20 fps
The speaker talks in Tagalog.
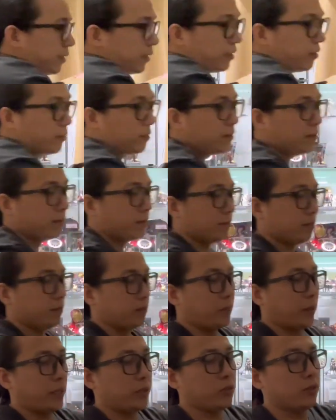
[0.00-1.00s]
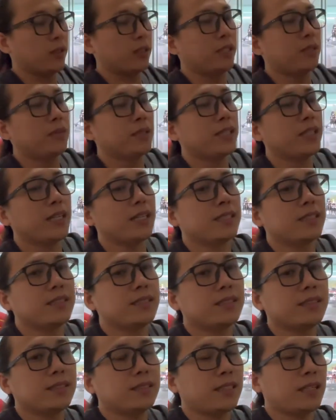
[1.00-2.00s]
ayun, presyo ka na
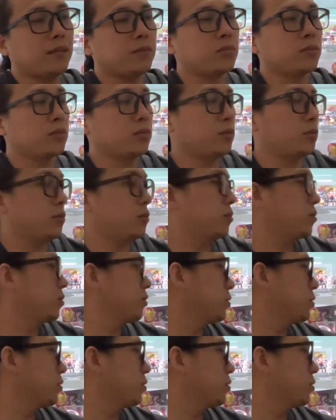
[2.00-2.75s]
mataas, tapos,